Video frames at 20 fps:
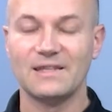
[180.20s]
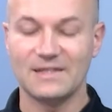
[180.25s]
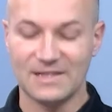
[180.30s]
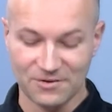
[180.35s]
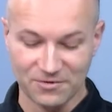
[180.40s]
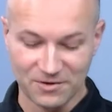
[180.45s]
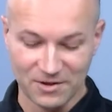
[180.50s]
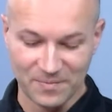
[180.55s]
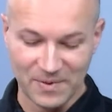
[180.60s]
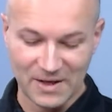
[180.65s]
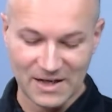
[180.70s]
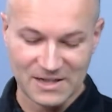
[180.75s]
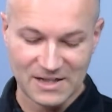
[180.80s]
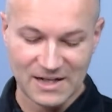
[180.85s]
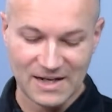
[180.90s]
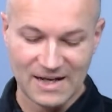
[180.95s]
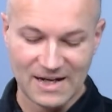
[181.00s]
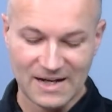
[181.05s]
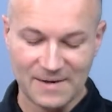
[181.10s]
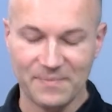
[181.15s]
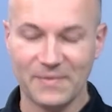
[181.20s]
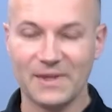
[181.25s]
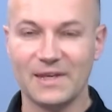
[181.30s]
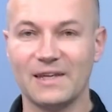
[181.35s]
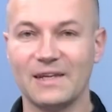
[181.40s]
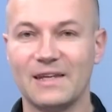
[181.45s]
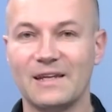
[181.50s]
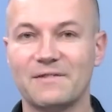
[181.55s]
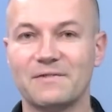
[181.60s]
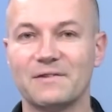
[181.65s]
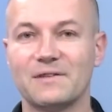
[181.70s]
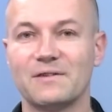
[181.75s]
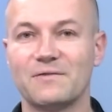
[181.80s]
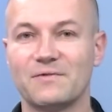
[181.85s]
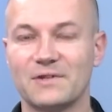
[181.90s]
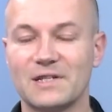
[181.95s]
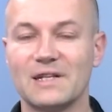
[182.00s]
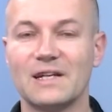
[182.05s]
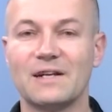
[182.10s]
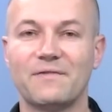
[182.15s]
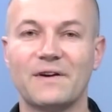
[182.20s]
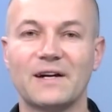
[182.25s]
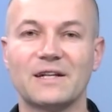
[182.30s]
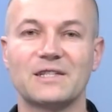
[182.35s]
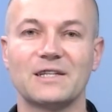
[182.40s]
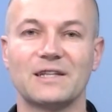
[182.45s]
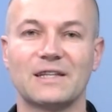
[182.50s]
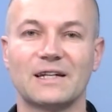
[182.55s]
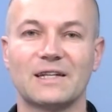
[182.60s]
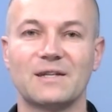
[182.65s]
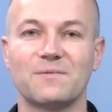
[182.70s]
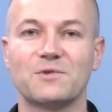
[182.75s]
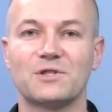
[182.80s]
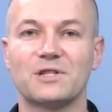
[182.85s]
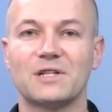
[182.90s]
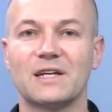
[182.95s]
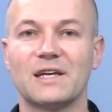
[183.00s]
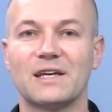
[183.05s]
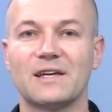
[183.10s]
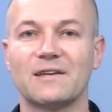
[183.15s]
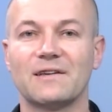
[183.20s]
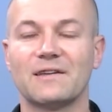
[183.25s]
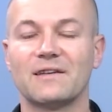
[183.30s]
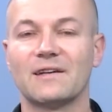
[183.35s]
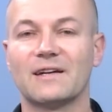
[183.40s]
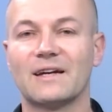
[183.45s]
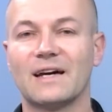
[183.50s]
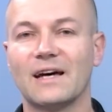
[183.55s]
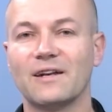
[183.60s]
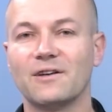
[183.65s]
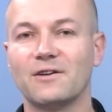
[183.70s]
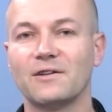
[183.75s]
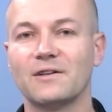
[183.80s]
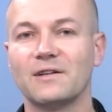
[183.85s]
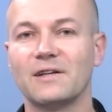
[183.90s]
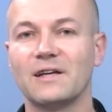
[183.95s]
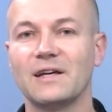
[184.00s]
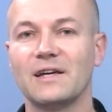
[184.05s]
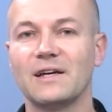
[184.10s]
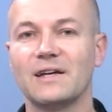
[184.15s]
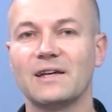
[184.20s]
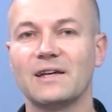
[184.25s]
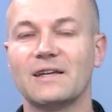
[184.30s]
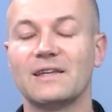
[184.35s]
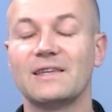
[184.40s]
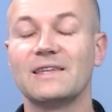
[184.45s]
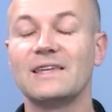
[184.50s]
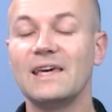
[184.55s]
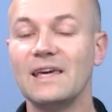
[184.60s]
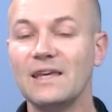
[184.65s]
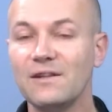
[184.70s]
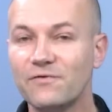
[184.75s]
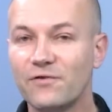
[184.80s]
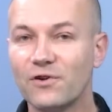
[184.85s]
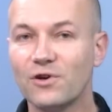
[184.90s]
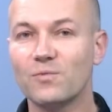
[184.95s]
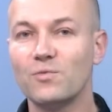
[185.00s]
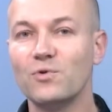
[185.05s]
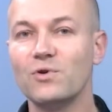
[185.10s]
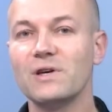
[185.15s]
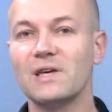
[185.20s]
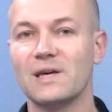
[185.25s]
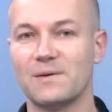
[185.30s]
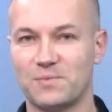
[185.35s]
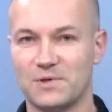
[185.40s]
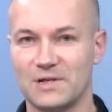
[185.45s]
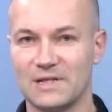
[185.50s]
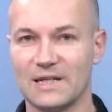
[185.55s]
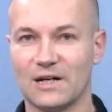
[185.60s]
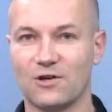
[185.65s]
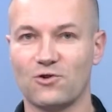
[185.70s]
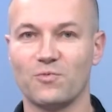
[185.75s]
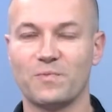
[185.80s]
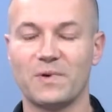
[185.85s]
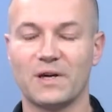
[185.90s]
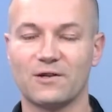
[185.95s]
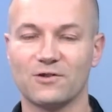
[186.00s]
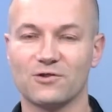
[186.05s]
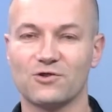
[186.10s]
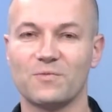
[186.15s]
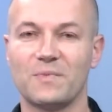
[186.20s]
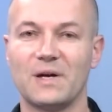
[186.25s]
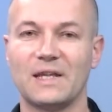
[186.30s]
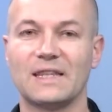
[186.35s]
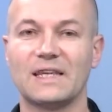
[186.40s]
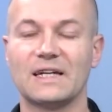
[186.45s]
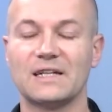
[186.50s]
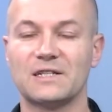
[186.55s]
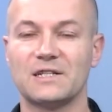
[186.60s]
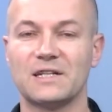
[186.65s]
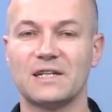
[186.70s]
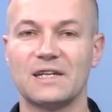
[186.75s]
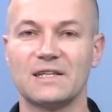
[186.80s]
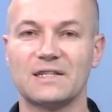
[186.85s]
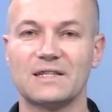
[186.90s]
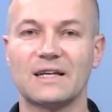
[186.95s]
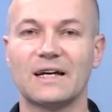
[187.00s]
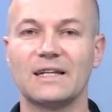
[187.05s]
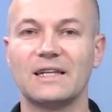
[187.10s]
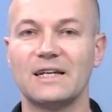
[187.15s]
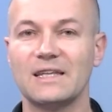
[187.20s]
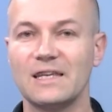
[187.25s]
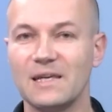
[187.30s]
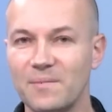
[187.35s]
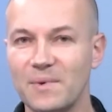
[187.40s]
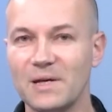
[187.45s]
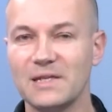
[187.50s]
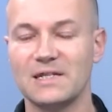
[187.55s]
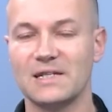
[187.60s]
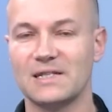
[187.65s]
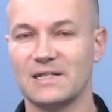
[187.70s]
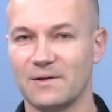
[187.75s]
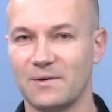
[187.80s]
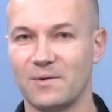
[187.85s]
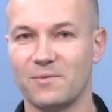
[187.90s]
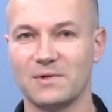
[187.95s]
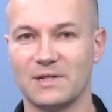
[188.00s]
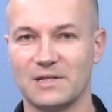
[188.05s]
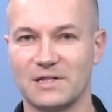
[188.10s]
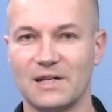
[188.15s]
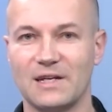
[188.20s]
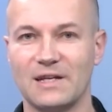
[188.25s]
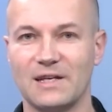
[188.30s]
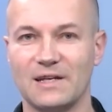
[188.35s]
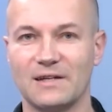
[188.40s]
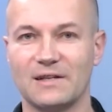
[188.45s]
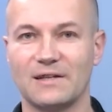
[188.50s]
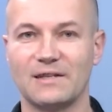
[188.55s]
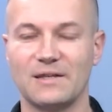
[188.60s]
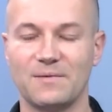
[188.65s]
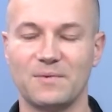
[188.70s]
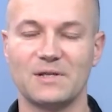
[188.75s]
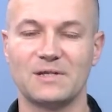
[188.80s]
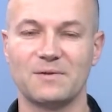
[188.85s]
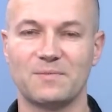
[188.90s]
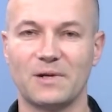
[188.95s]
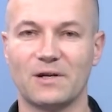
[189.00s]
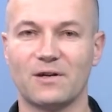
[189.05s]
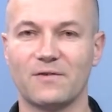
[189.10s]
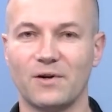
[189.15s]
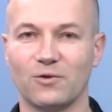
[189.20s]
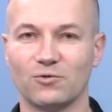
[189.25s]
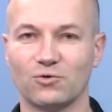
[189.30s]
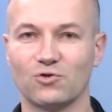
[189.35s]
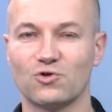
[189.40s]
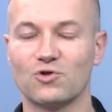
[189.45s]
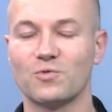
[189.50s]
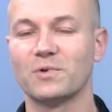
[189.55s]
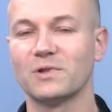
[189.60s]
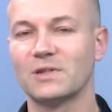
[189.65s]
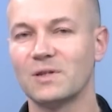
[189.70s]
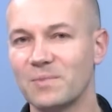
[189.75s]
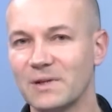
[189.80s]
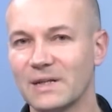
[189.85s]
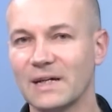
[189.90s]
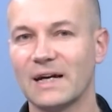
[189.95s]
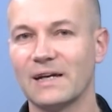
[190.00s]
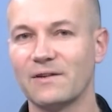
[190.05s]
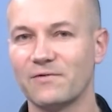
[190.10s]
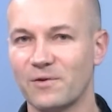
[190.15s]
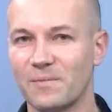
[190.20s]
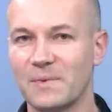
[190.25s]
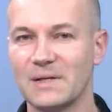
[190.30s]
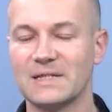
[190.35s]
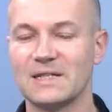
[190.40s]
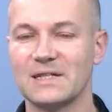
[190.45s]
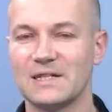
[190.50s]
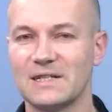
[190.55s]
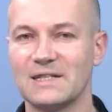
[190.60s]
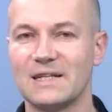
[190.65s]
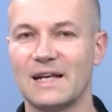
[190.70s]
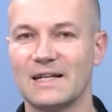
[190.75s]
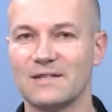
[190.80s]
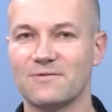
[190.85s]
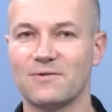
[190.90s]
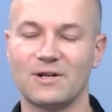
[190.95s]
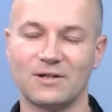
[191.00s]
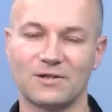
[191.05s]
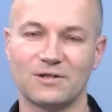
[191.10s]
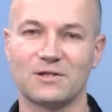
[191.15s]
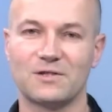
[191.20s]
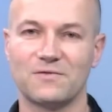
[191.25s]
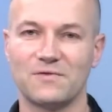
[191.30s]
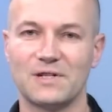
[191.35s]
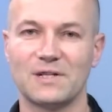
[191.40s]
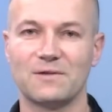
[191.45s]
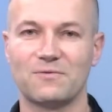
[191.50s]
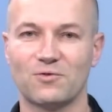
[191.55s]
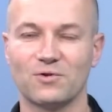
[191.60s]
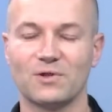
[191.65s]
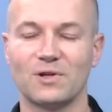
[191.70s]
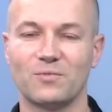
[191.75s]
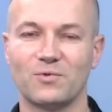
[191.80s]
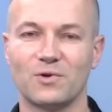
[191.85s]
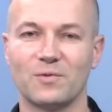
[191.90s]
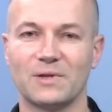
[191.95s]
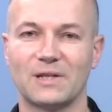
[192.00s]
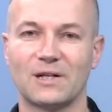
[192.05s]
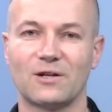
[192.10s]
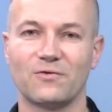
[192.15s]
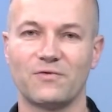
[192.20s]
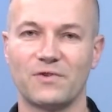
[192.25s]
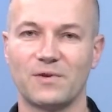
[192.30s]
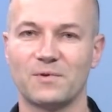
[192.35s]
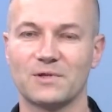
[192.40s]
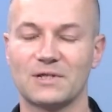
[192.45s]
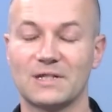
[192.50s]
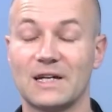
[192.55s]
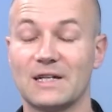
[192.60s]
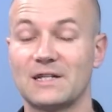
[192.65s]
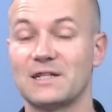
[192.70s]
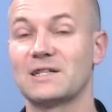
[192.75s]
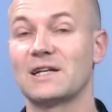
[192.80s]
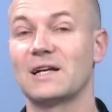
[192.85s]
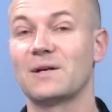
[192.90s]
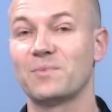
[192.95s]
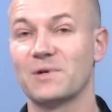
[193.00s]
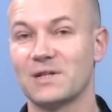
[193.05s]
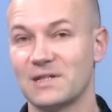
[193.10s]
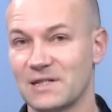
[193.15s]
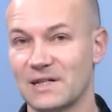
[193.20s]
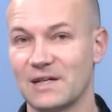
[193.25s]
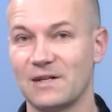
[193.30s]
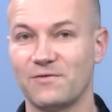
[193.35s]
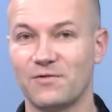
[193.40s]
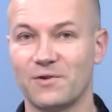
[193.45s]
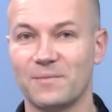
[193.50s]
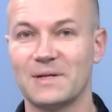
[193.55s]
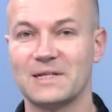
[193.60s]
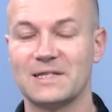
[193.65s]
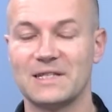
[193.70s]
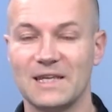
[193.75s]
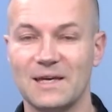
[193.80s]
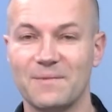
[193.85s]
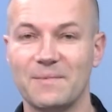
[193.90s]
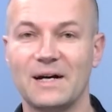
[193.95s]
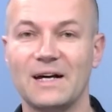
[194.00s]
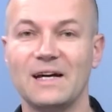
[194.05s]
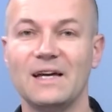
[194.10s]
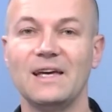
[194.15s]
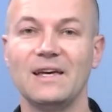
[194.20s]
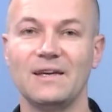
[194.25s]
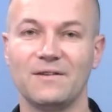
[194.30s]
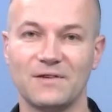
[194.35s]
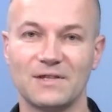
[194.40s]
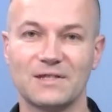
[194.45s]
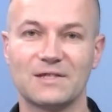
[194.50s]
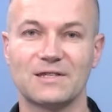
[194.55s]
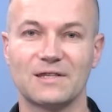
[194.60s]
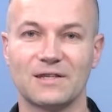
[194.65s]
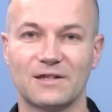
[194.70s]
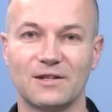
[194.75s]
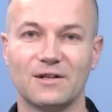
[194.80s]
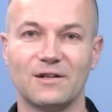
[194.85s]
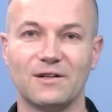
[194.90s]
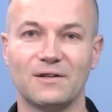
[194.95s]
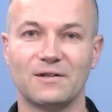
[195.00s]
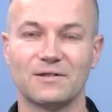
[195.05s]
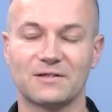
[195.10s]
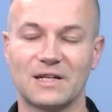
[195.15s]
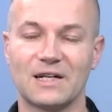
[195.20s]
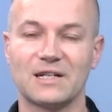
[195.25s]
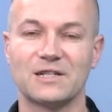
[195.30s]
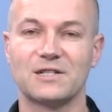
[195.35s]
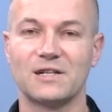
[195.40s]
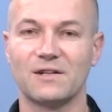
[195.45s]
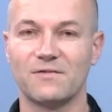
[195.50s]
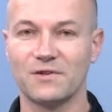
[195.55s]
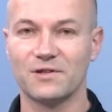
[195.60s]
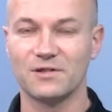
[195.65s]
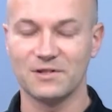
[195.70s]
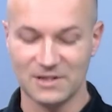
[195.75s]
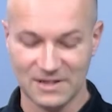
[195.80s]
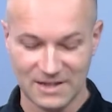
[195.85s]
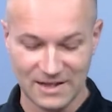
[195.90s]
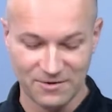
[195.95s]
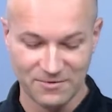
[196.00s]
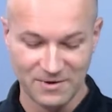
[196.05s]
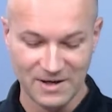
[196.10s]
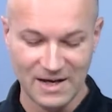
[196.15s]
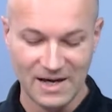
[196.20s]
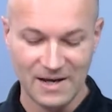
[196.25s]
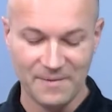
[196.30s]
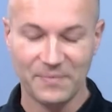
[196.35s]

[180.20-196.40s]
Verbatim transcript: Zarzut opiera się na, na, właśnie na fakcie takim, że Canon nie informuje przy zakupie konsumenta, że skaner nie będzie działał, jeżeli nie będzie brakowało tuszu, bo gdyby taka informacja się znalazła, no to oczywiście trudno byłoby taką firmę oskarżyć, ale ponieważ takiej informacji nie ma, więc to oskarżyciel wykorzystał